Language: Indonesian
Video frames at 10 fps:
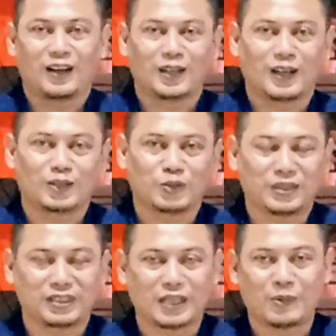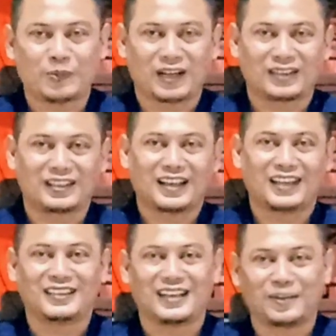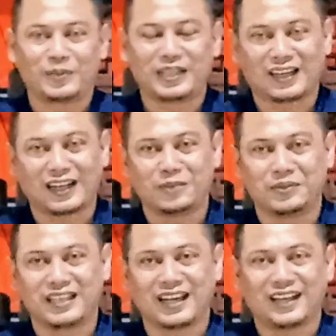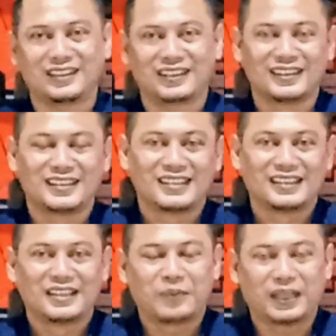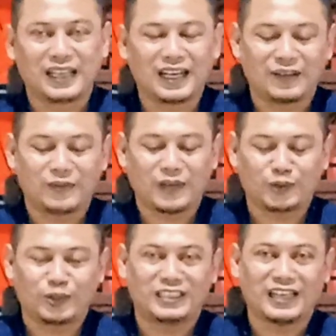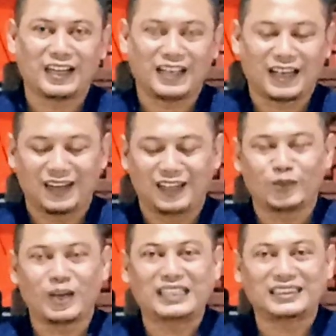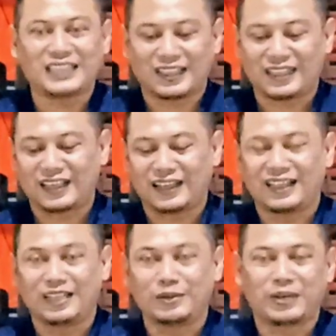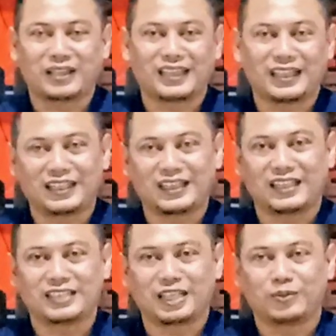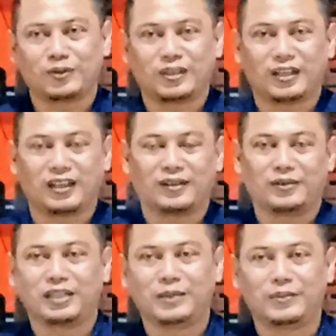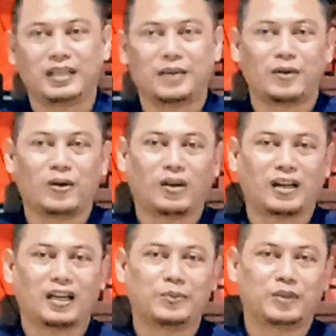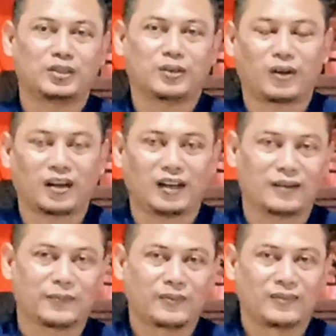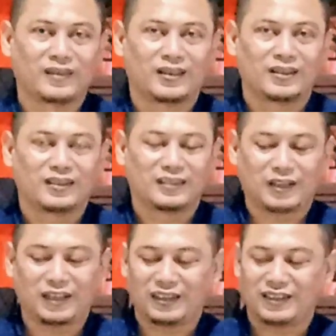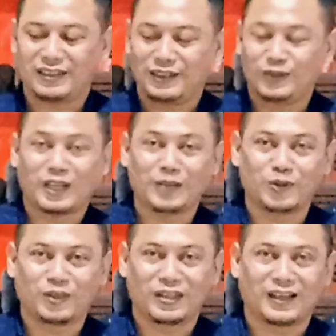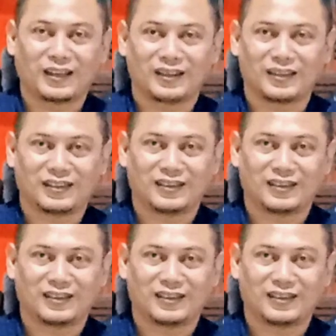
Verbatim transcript: Anda langsung bisa mempraktekannya. Benarkah demikian? Padahal waktu di sana Anda itu lancar ya, Anda mempraktekannya dengan sangat mudah. Ngimdam orang, hipnotis orang, itu sangat mudah.